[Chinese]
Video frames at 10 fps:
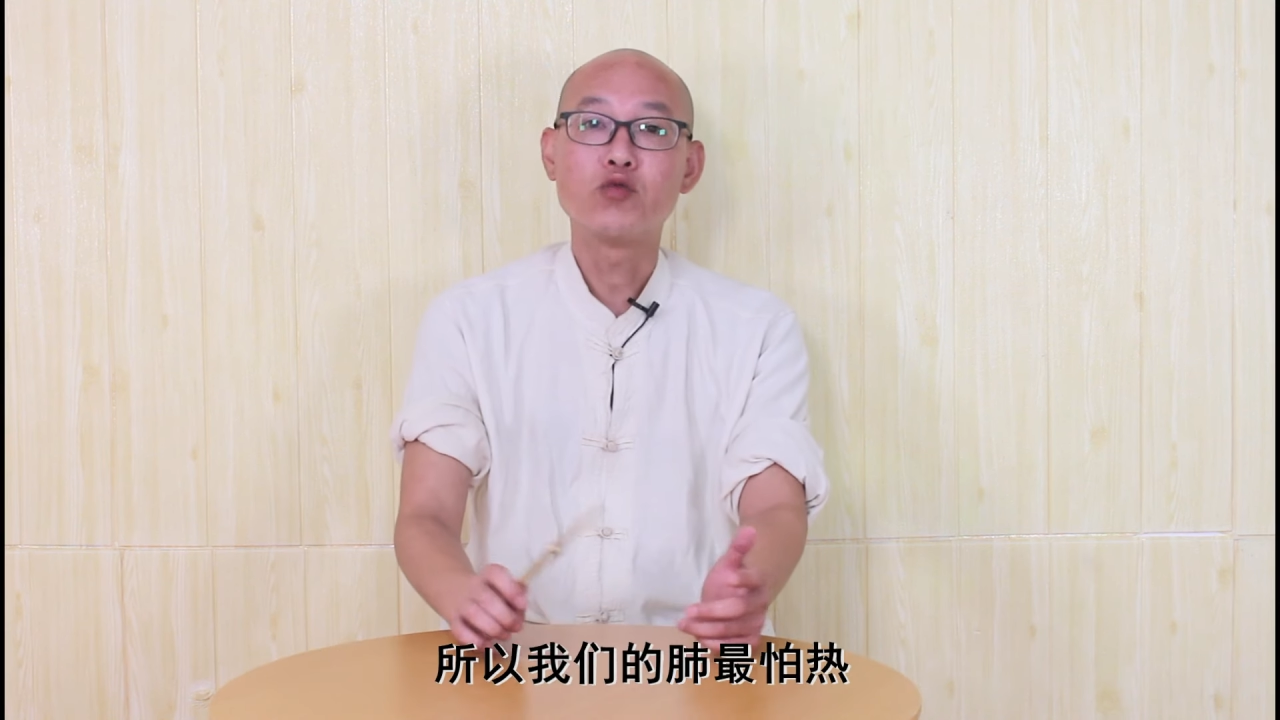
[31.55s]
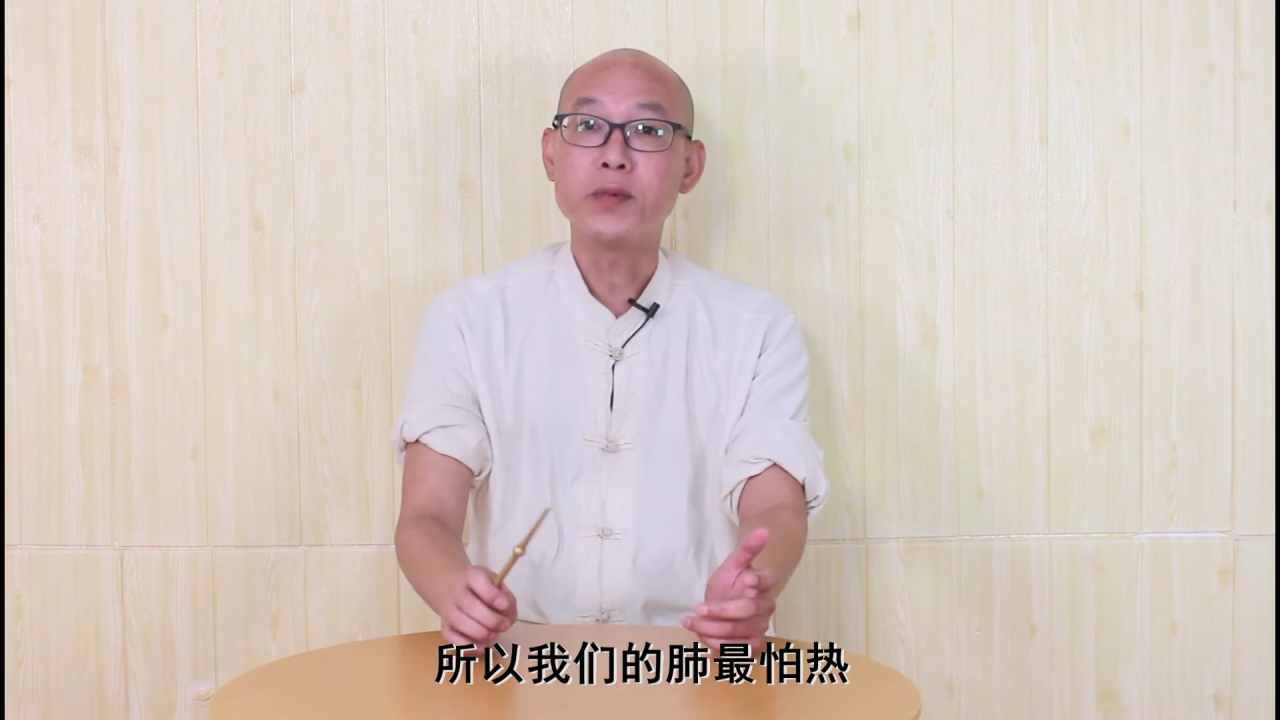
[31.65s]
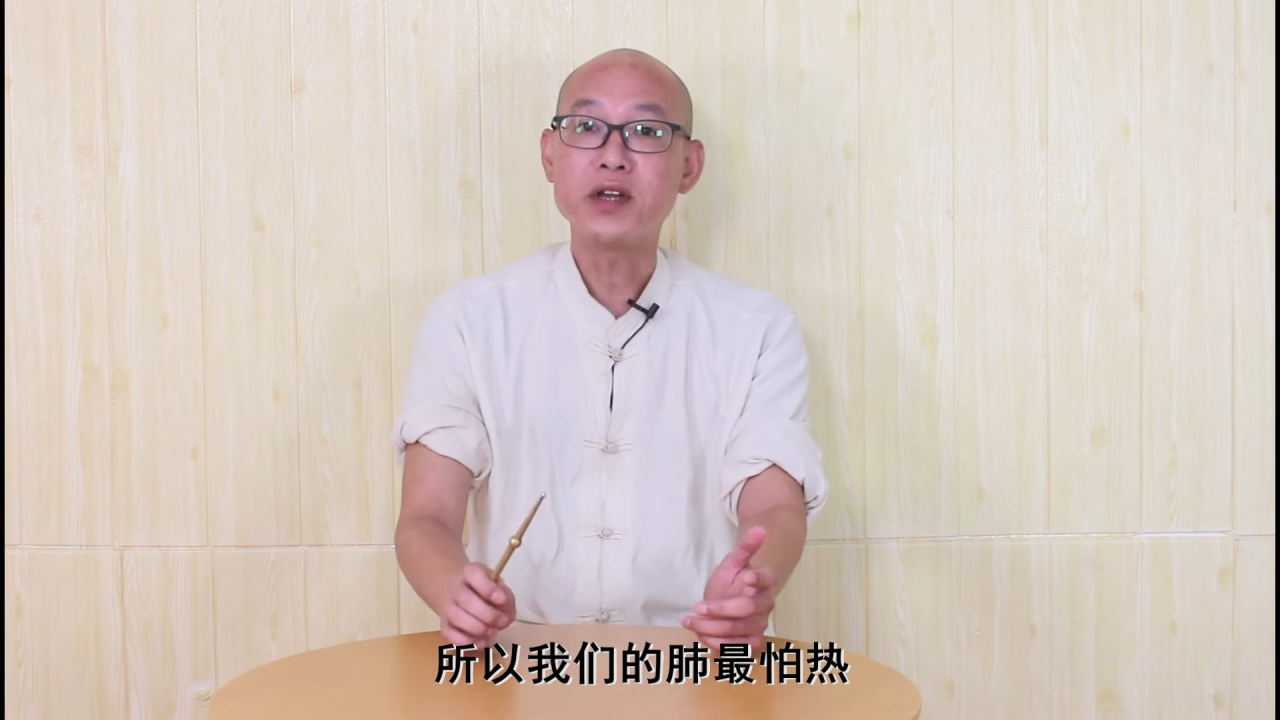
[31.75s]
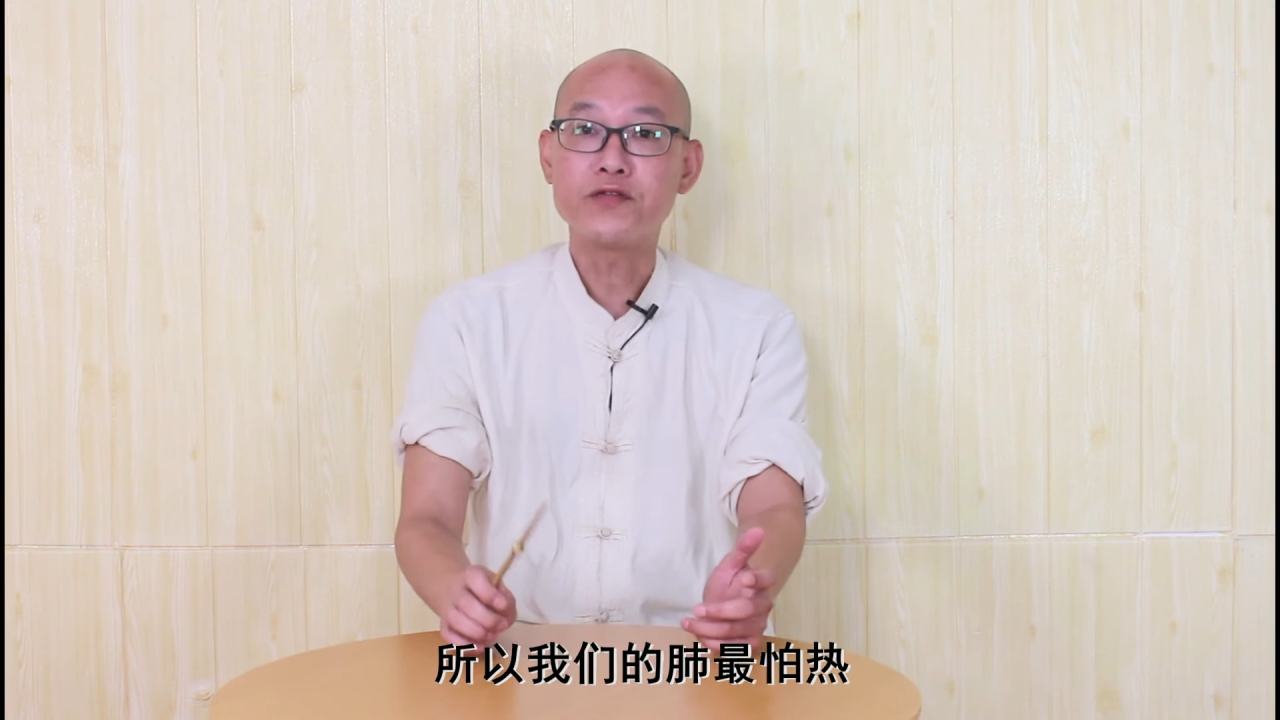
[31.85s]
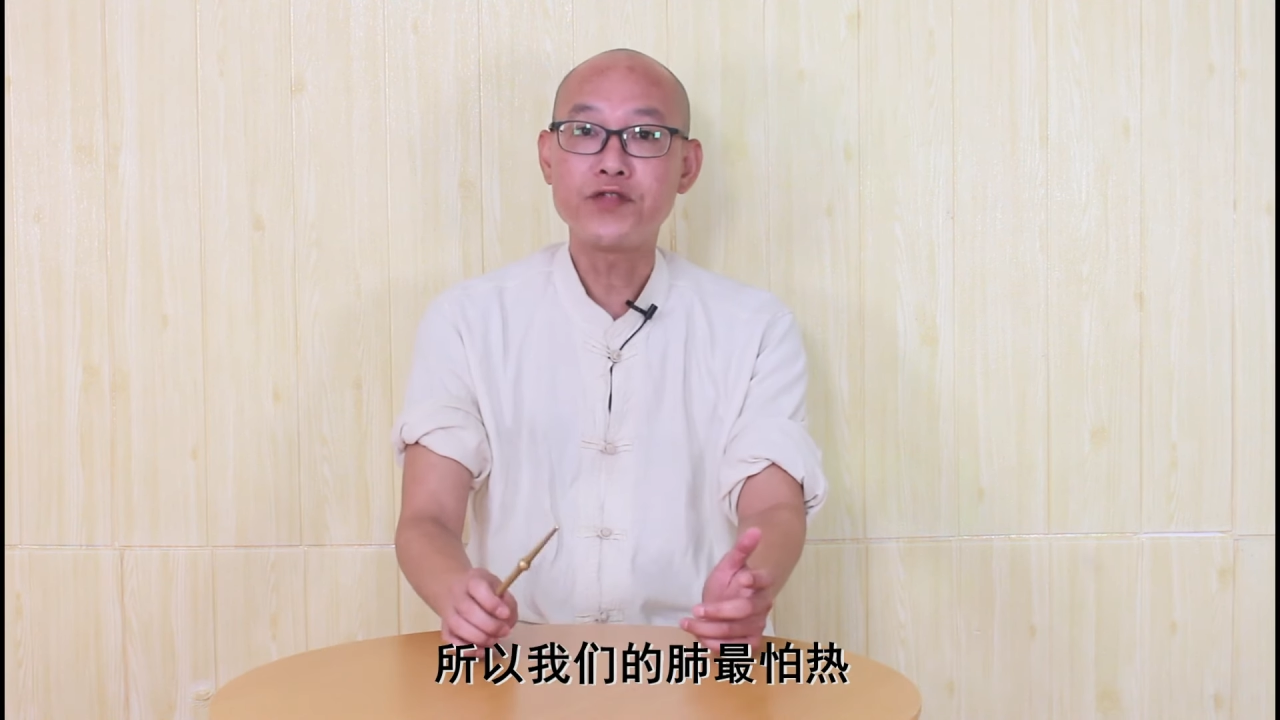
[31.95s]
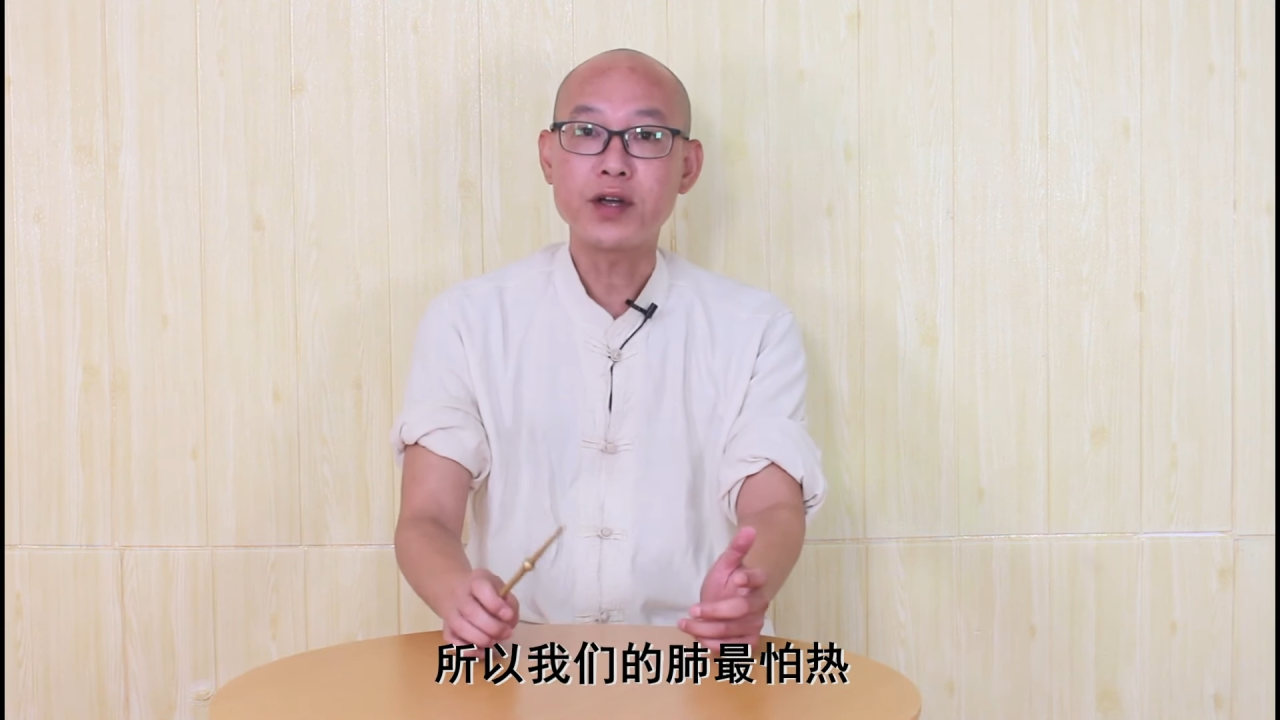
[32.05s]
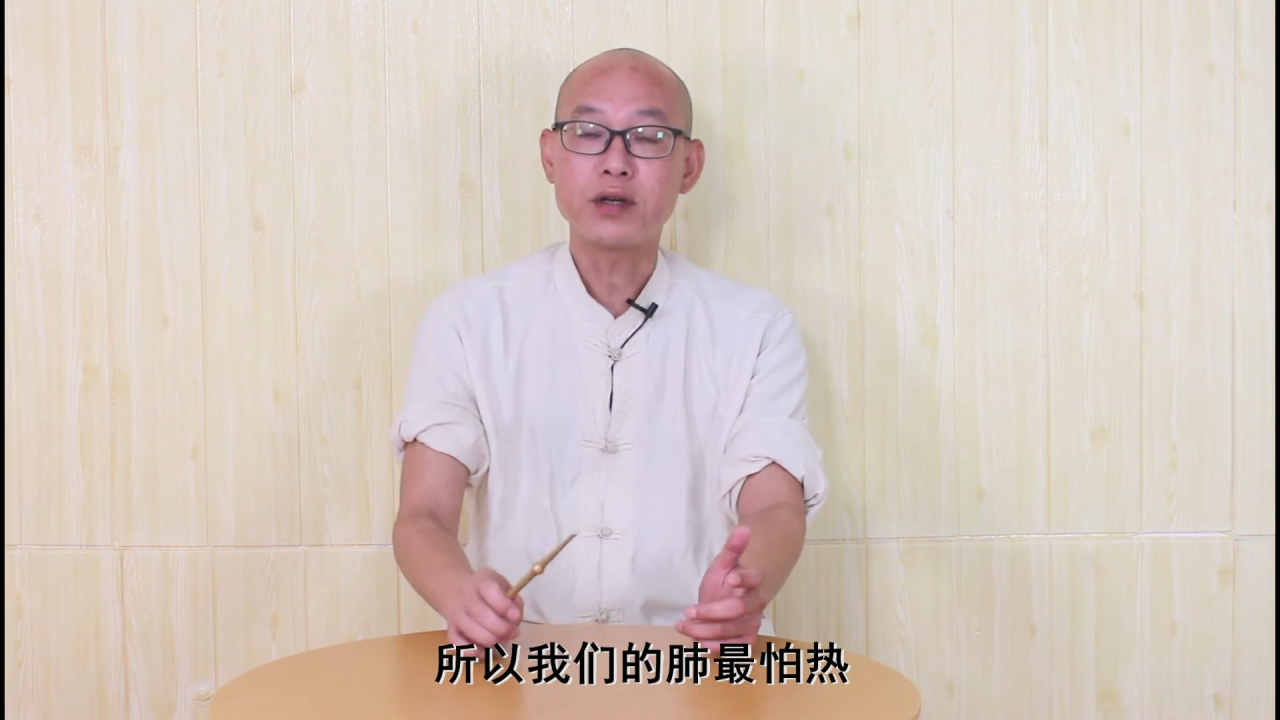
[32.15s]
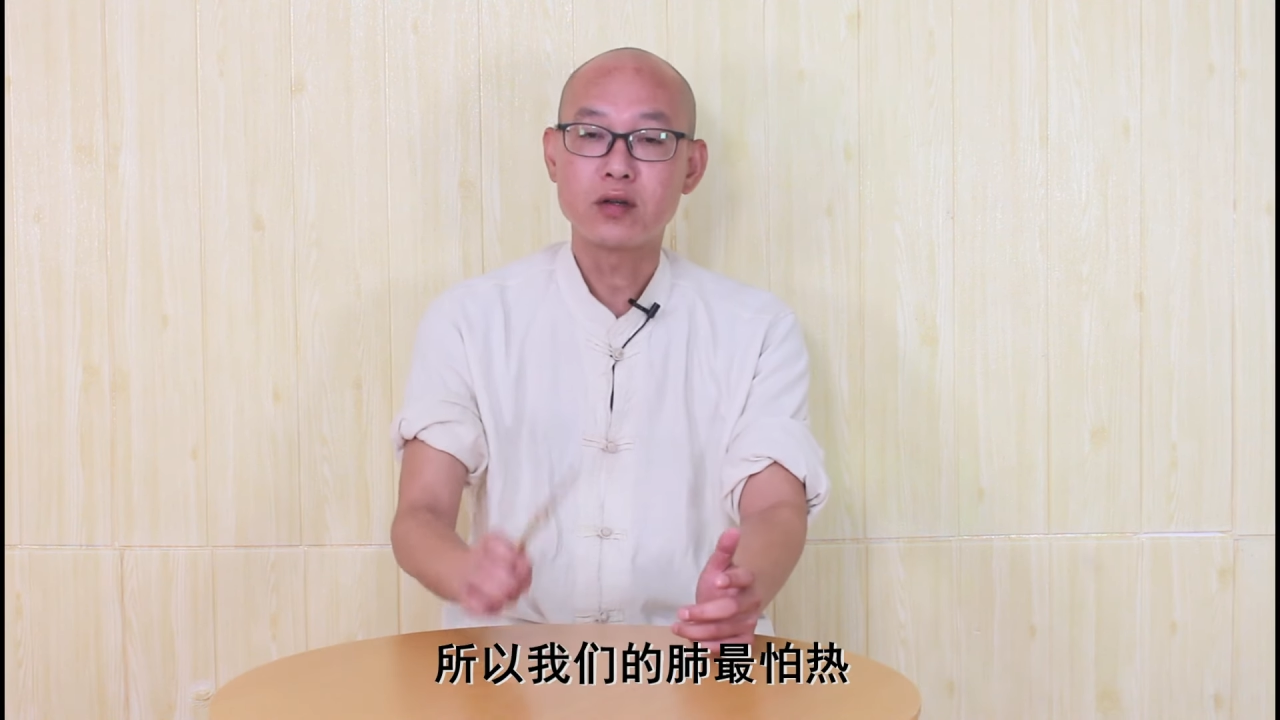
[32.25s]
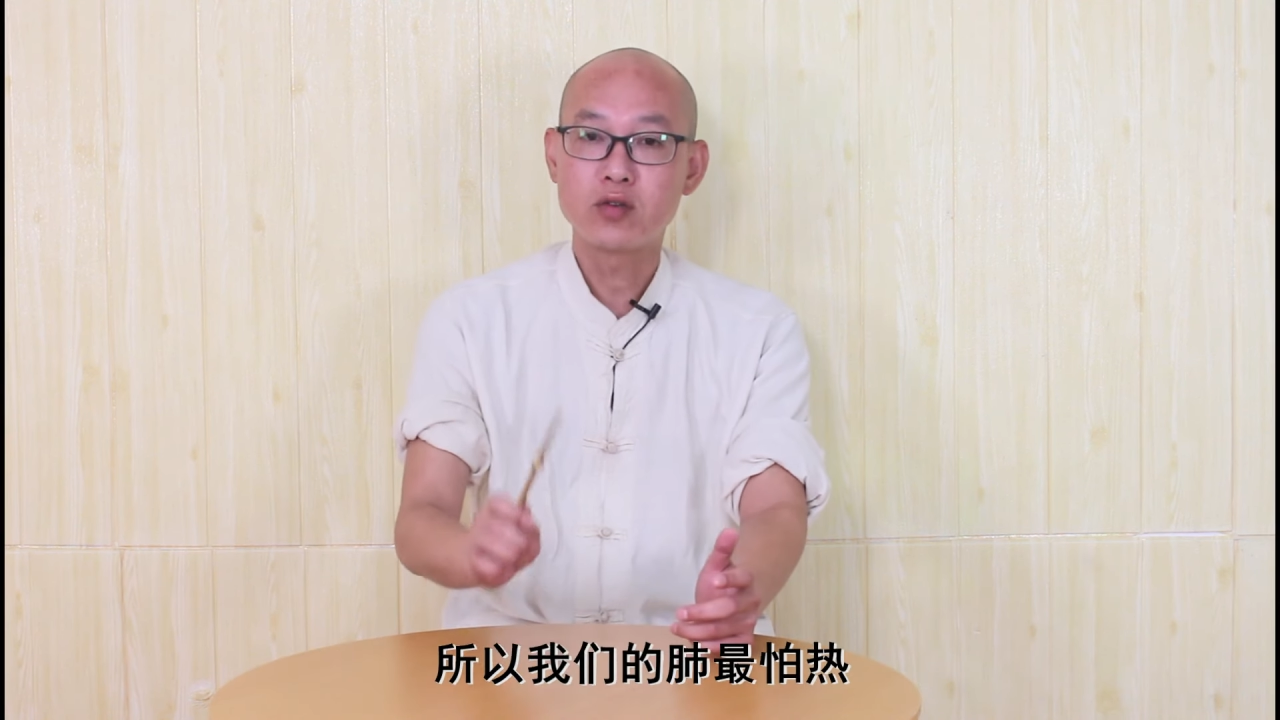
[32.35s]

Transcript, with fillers: 我们的肺